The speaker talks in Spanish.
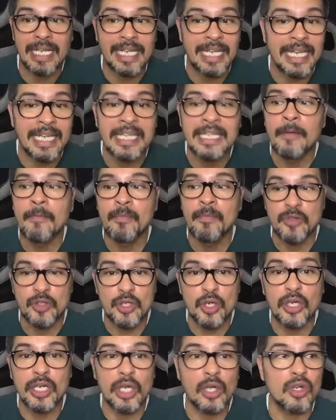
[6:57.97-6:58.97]
que
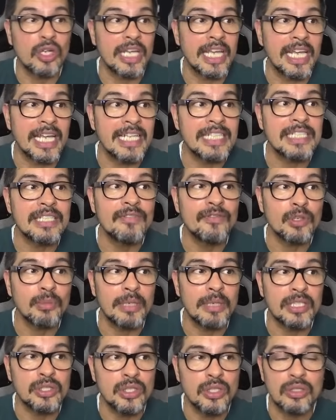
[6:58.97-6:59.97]
yo creo que es
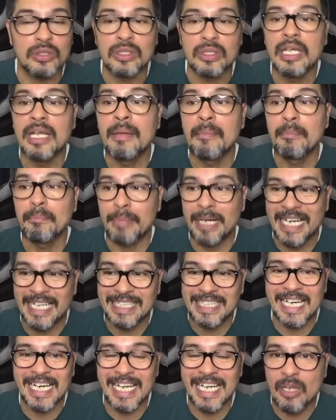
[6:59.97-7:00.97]
información para
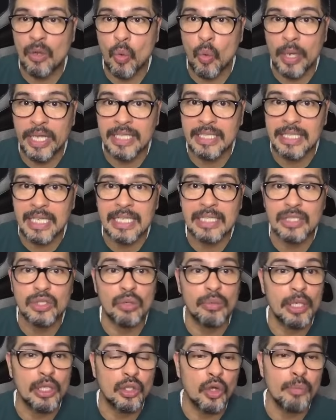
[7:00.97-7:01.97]
tener en cuenta,
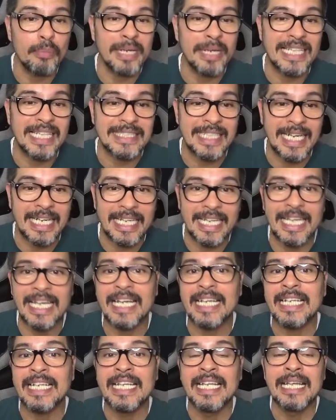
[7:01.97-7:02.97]
sobre todo para
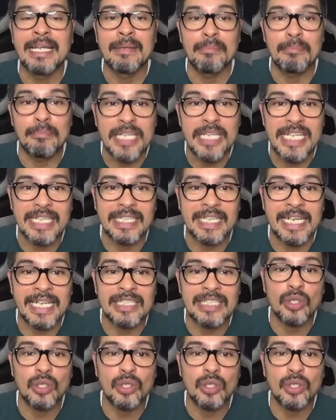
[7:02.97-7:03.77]
traquear billeteras